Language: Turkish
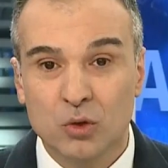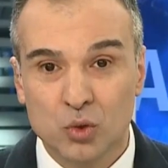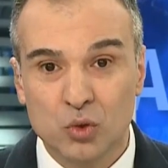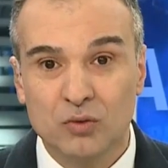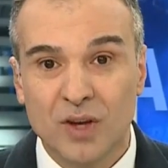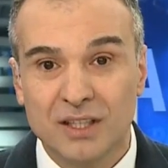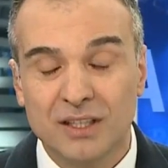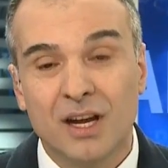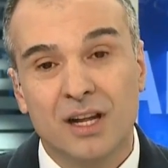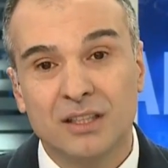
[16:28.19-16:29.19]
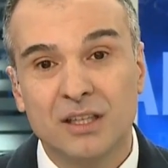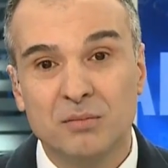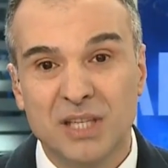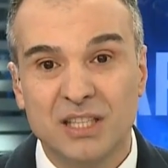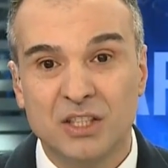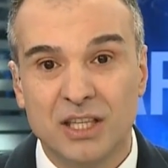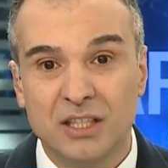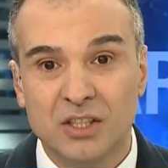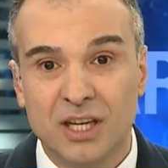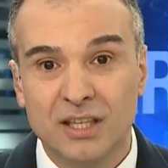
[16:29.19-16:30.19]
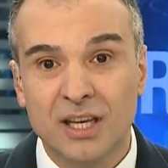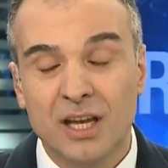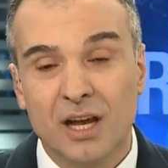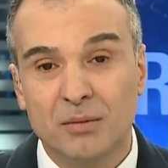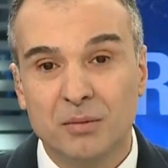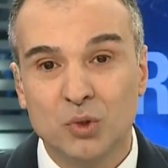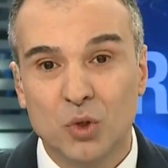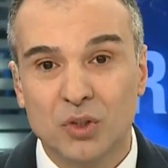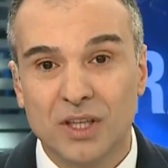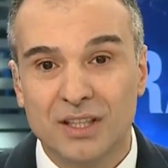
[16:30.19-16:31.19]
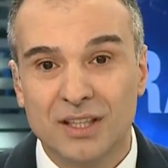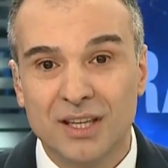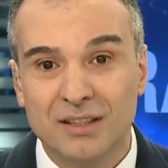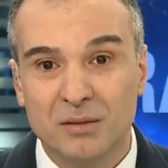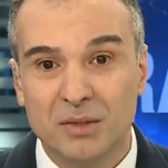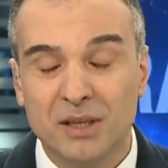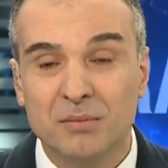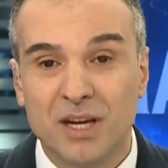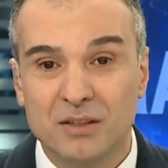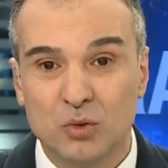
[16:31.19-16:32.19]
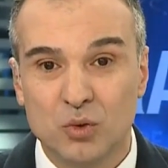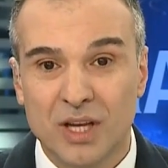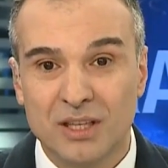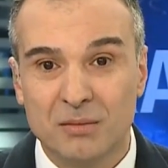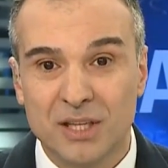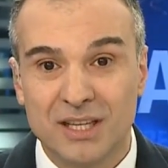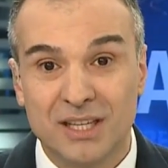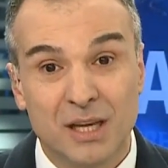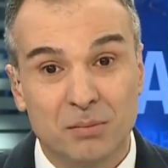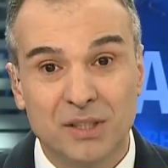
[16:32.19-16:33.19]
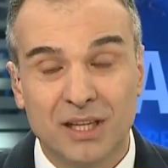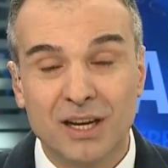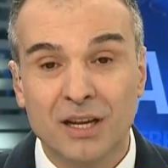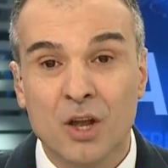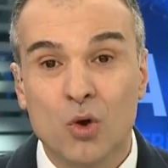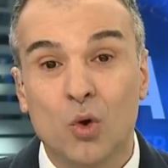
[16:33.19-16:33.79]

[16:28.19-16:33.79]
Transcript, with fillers: Uzun vadede halkın bilinçleneceğini ama bu noktada da tabii ki bazı düzenlemelerin yapılarak